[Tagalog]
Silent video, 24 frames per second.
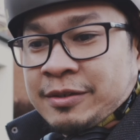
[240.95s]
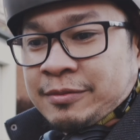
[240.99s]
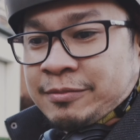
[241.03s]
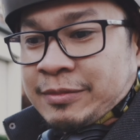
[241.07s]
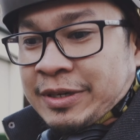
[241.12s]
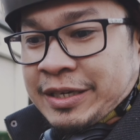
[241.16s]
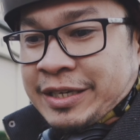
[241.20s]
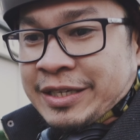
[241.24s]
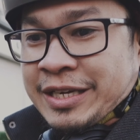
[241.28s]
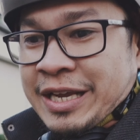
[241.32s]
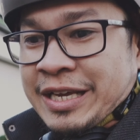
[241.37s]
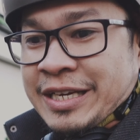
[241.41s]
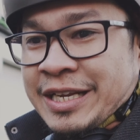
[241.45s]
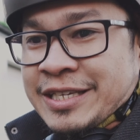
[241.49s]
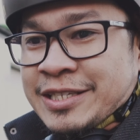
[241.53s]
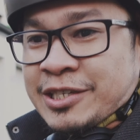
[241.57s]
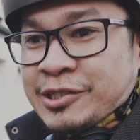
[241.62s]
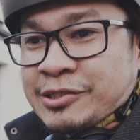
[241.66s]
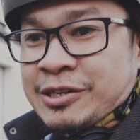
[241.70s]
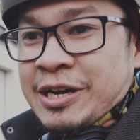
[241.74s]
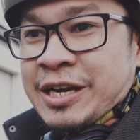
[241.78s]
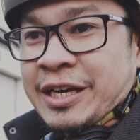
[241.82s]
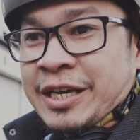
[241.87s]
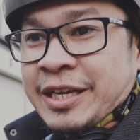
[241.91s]
maghinihini sa
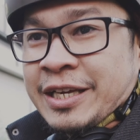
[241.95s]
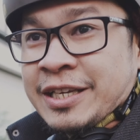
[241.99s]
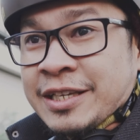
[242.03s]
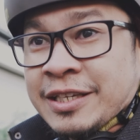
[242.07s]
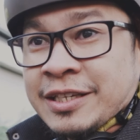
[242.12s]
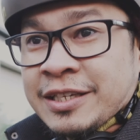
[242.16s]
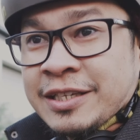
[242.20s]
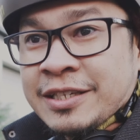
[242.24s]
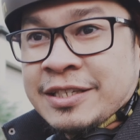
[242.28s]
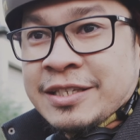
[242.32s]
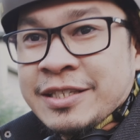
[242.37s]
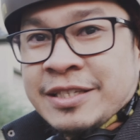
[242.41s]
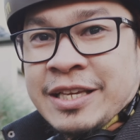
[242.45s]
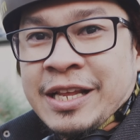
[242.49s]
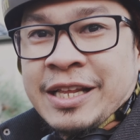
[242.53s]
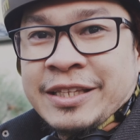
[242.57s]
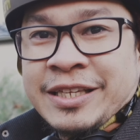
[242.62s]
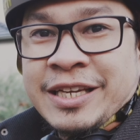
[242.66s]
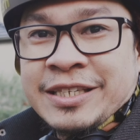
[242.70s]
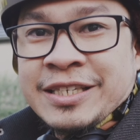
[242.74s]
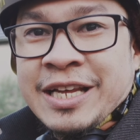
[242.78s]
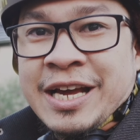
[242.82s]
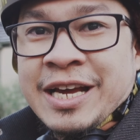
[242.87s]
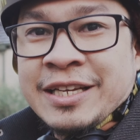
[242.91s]
mga sa
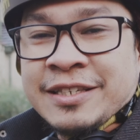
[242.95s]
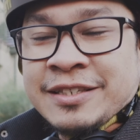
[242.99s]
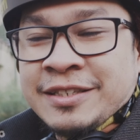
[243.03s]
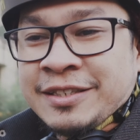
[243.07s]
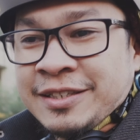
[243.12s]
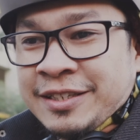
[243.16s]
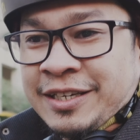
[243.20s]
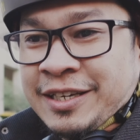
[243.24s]
salikig dad